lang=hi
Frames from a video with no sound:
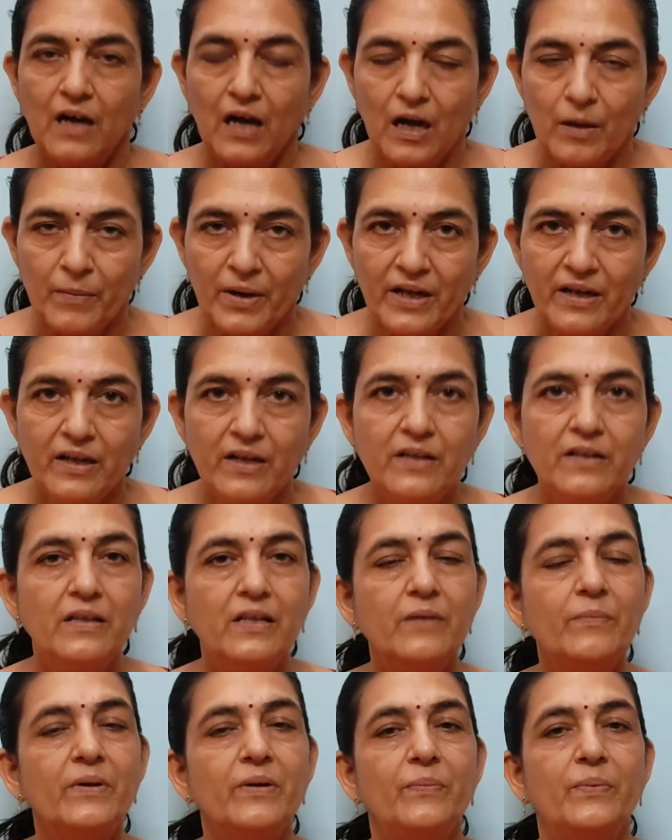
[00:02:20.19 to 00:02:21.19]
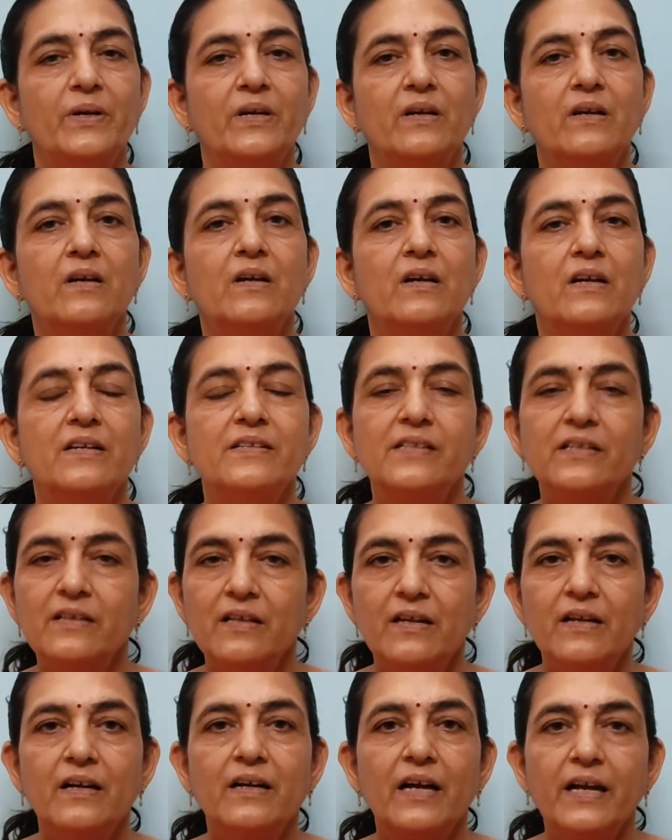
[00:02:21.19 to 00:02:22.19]
हमारे हिंदी में भी इसी
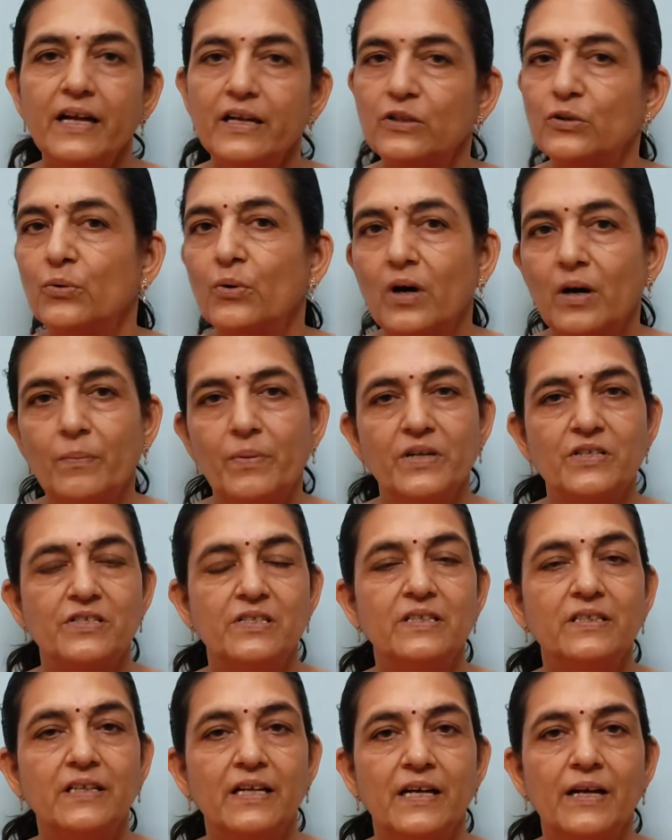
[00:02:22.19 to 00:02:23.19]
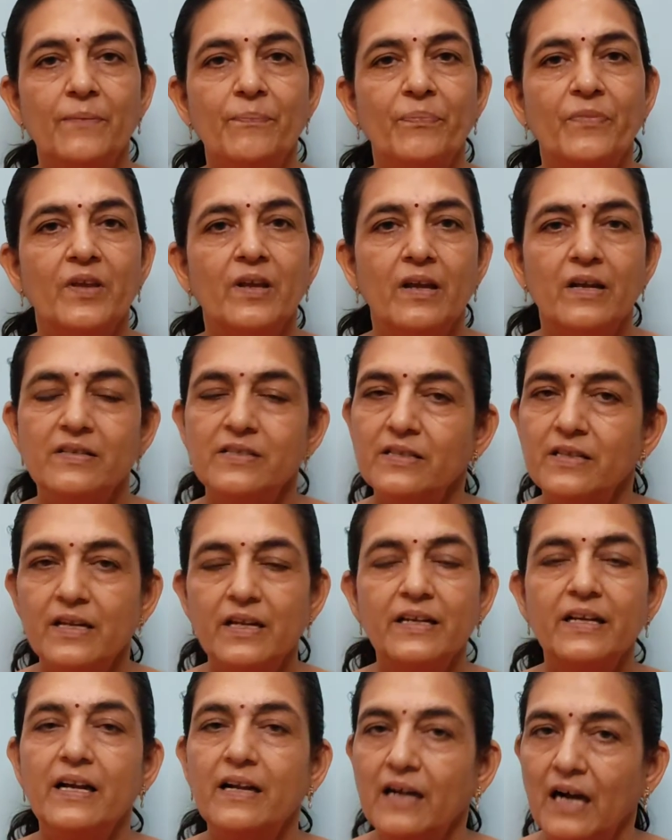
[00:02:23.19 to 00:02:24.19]
तरह का एक दोहा प्रचलित है इसी
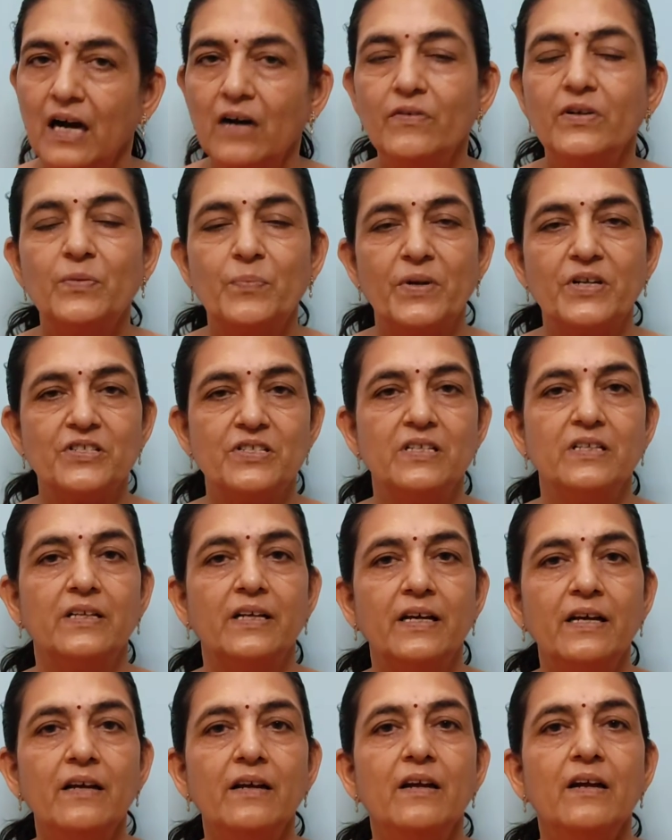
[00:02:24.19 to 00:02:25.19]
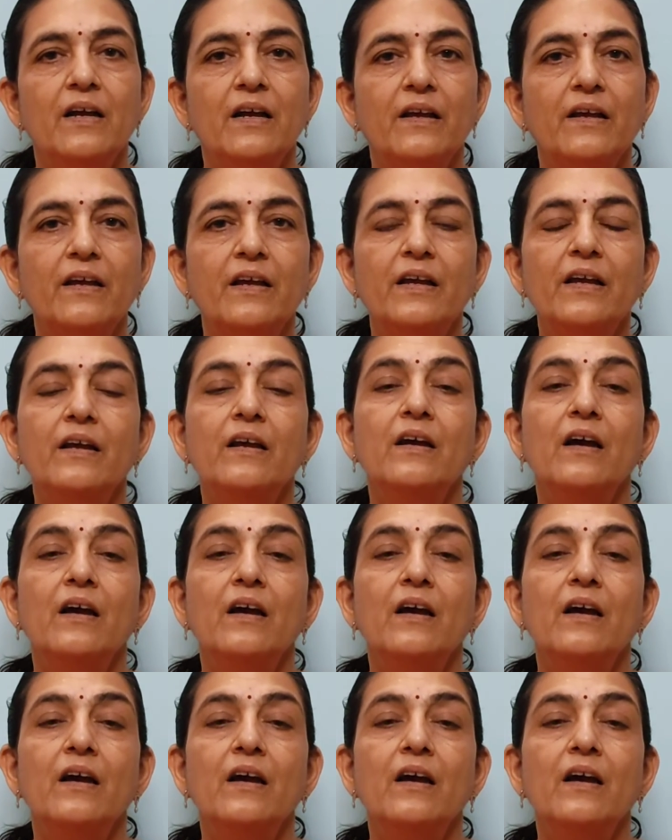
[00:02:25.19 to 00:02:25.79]
तरह की कहावत प्रचलित है कि